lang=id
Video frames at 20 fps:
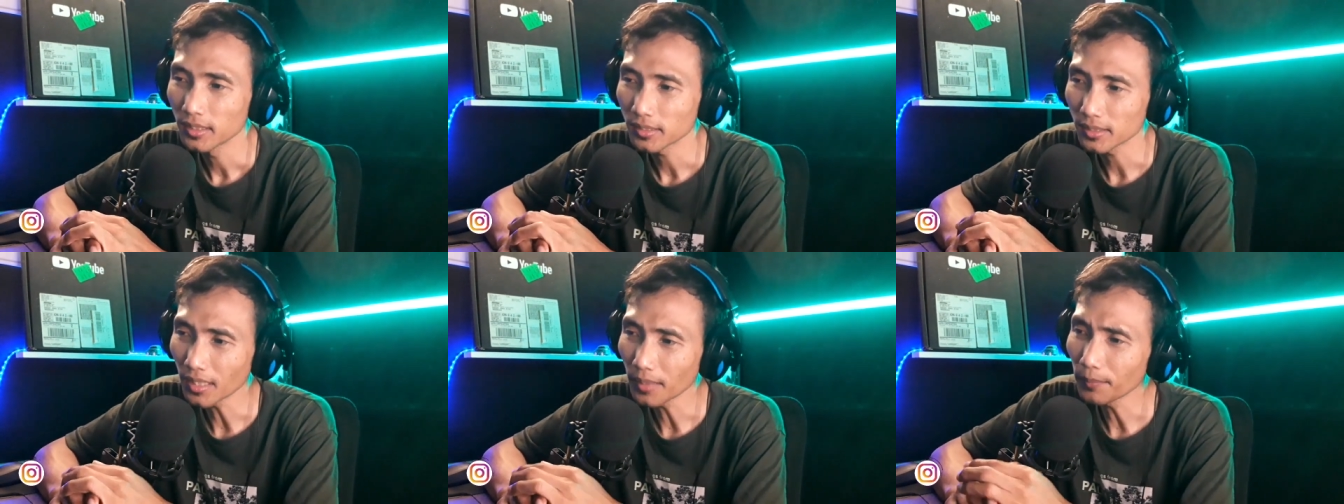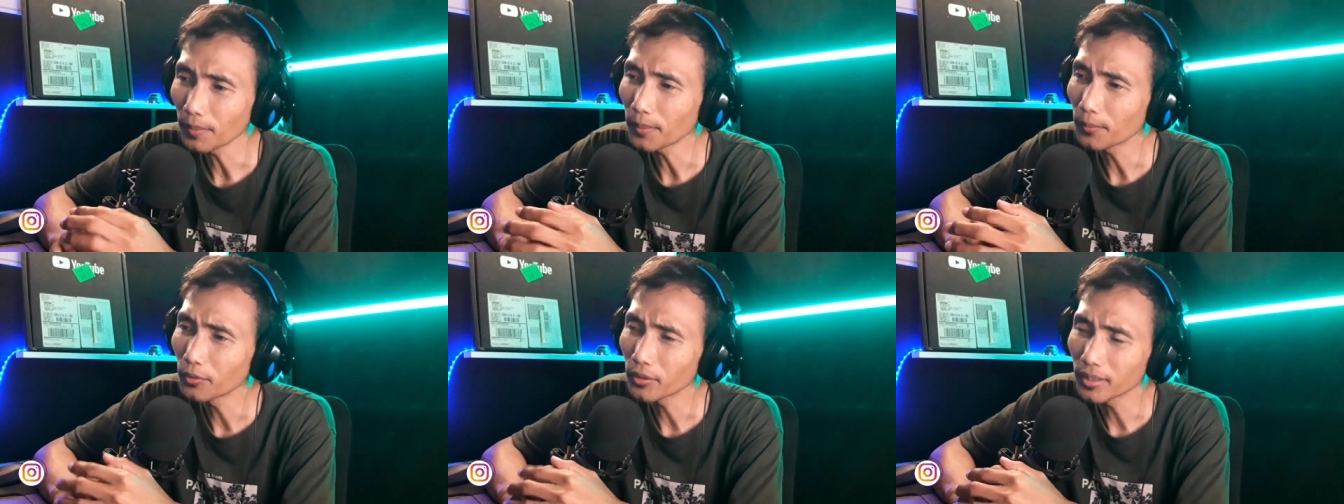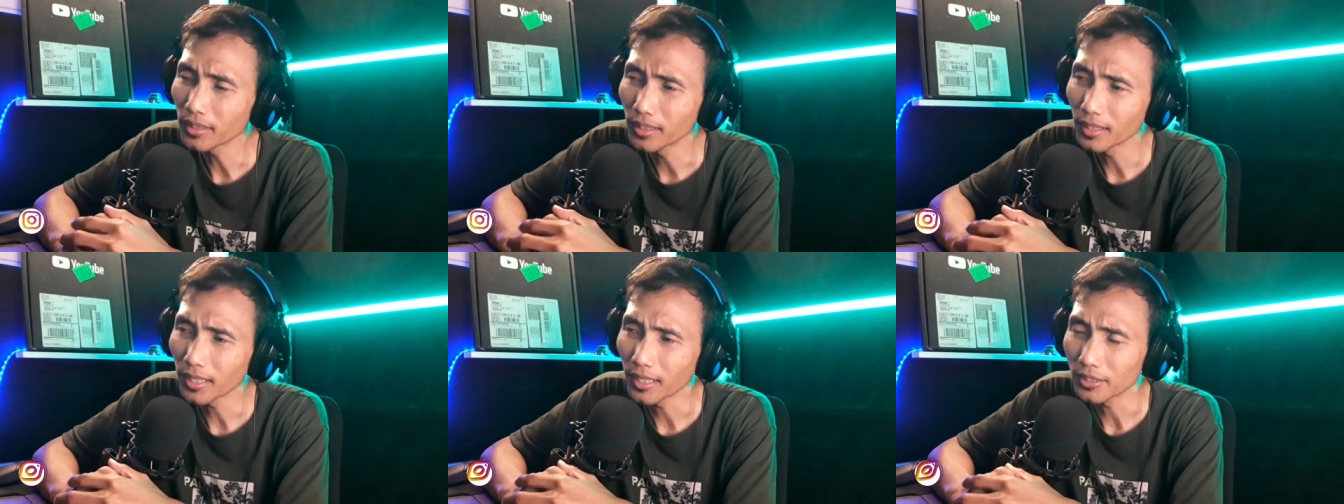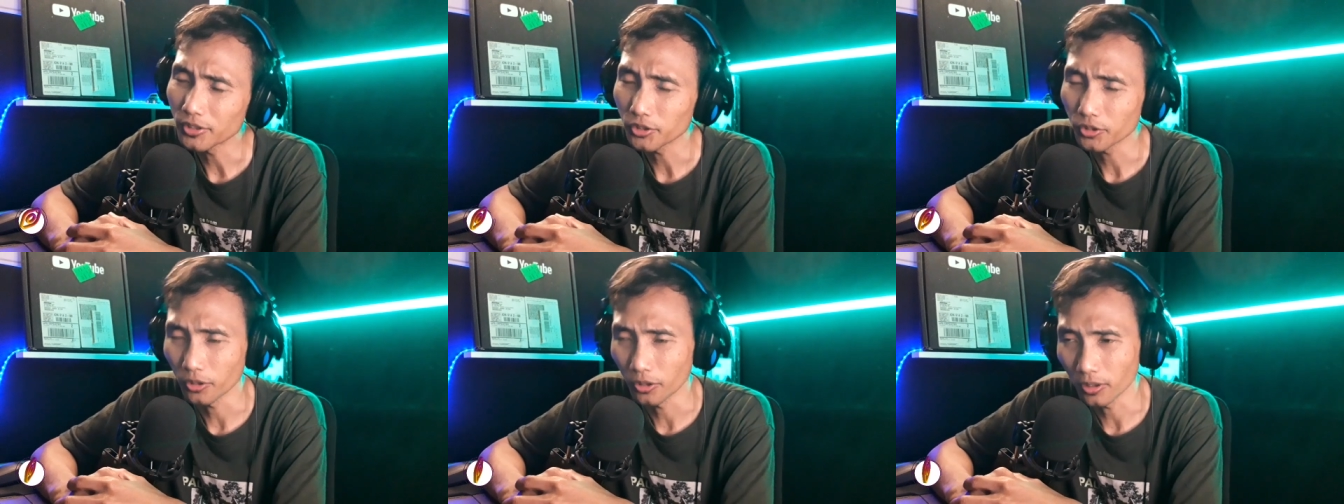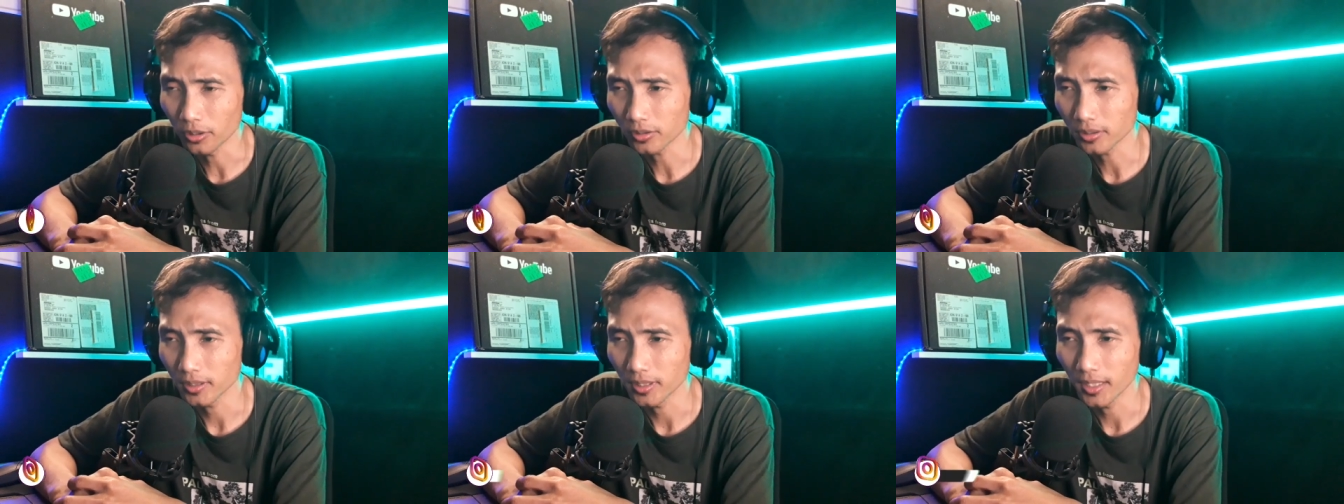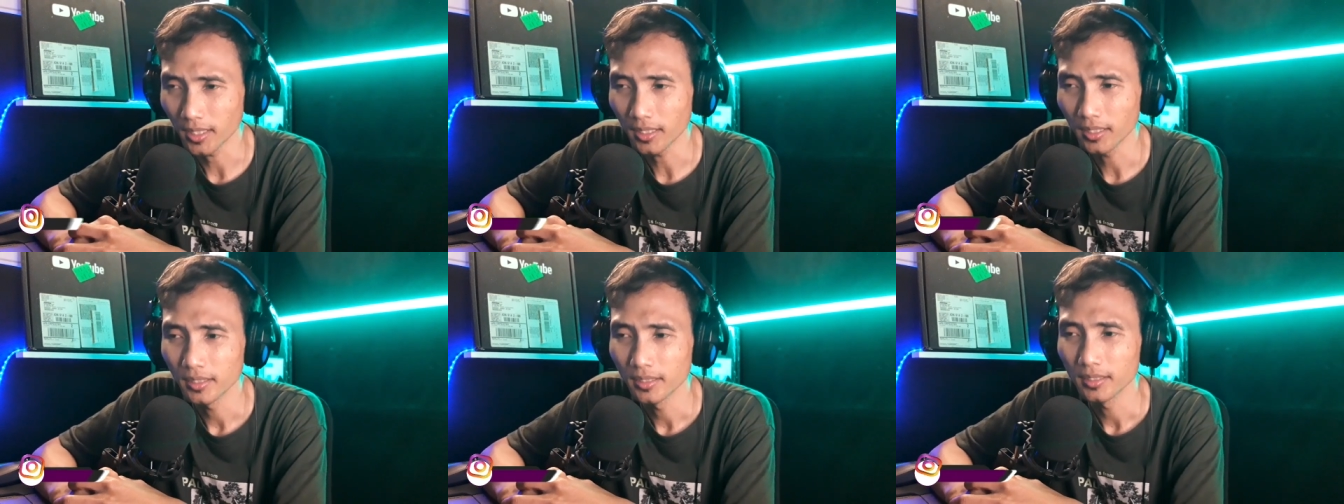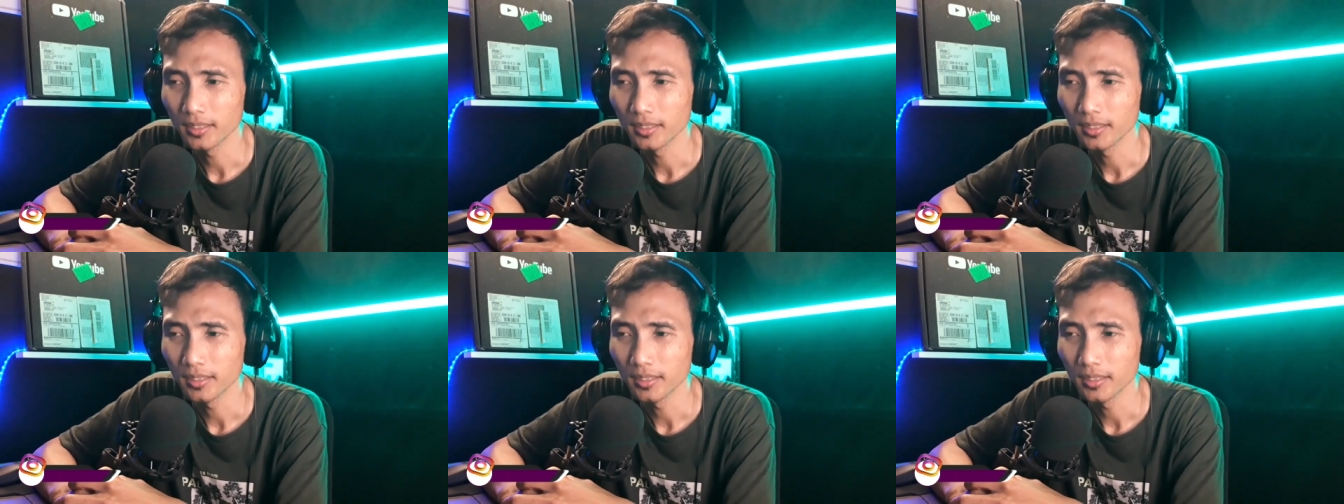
Sama mungkin dengan shorts ya.